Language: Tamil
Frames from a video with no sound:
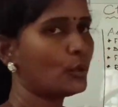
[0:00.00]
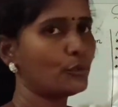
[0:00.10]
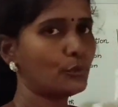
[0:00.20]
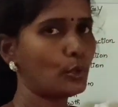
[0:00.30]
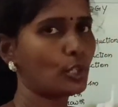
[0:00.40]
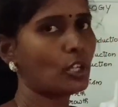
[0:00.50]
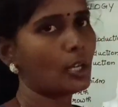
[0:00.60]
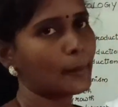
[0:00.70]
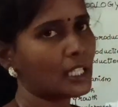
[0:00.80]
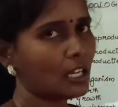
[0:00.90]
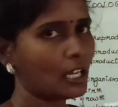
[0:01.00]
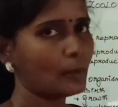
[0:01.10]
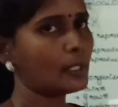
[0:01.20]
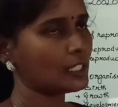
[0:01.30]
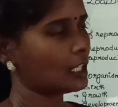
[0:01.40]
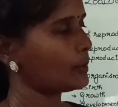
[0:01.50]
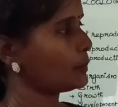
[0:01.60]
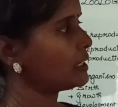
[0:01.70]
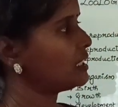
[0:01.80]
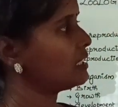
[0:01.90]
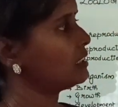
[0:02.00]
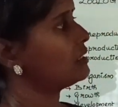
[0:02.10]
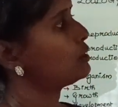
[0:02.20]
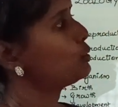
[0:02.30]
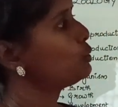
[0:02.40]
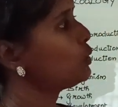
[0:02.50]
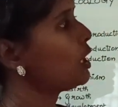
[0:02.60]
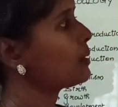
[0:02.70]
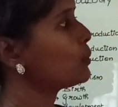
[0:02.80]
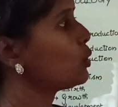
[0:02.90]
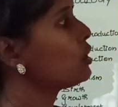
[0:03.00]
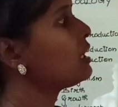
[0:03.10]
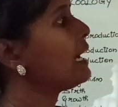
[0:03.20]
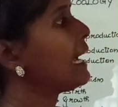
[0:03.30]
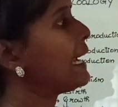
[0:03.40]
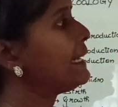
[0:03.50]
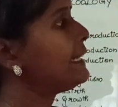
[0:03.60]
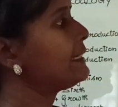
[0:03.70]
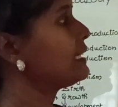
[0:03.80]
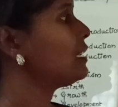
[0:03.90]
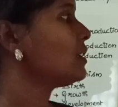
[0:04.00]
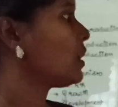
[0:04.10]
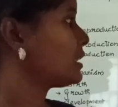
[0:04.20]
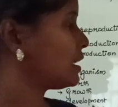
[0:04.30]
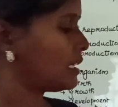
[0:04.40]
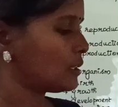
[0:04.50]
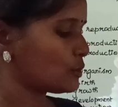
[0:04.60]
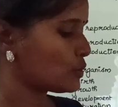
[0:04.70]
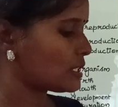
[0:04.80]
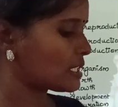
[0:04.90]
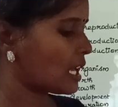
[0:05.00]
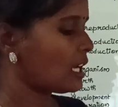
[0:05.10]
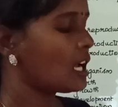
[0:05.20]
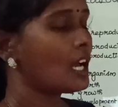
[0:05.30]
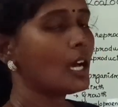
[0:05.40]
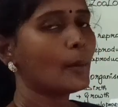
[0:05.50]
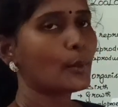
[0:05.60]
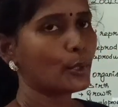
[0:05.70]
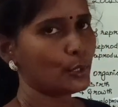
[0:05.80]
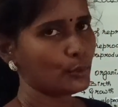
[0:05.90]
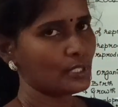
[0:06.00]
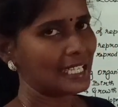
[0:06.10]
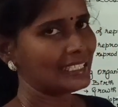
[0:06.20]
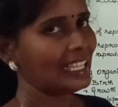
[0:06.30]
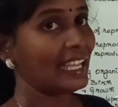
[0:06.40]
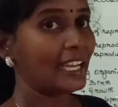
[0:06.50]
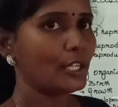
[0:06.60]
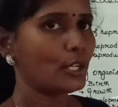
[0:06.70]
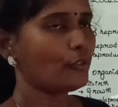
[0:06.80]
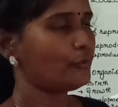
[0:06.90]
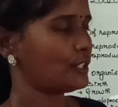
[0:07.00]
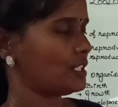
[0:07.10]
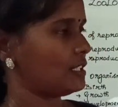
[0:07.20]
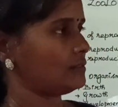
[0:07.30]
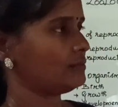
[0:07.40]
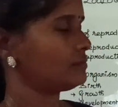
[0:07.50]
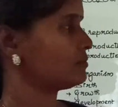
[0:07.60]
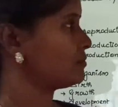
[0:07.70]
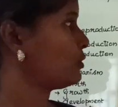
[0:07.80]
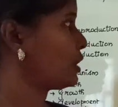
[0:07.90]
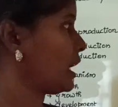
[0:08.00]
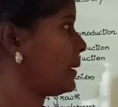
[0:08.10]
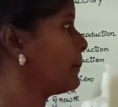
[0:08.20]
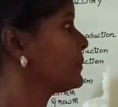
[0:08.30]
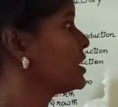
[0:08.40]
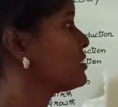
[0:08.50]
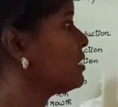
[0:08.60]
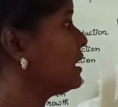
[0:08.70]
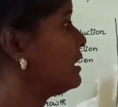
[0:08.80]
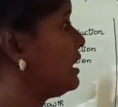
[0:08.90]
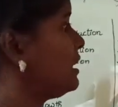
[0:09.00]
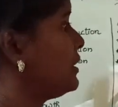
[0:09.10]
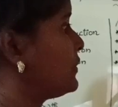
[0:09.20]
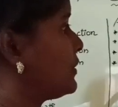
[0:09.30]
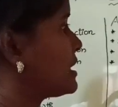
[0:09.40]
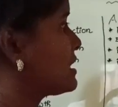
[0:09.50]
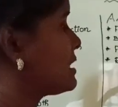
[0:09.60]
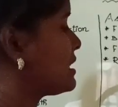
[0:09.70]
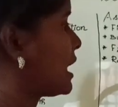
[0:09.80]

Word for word: ஒரு ஃபோட்டோ காப்பி கார்பன் காப்பி மாதிரி இருக்குது டூ ஆர் மோர் ஐடென்டிக்கல் டாட்டர் இண்டிவிஜுவல்ஸ் ஆர் ப்ரொடியூஸ் அட் த எண்ட் ஆஃப் ஃபிஷன் ஓகே ஸோ இதில் ஃபஸ்ட்டு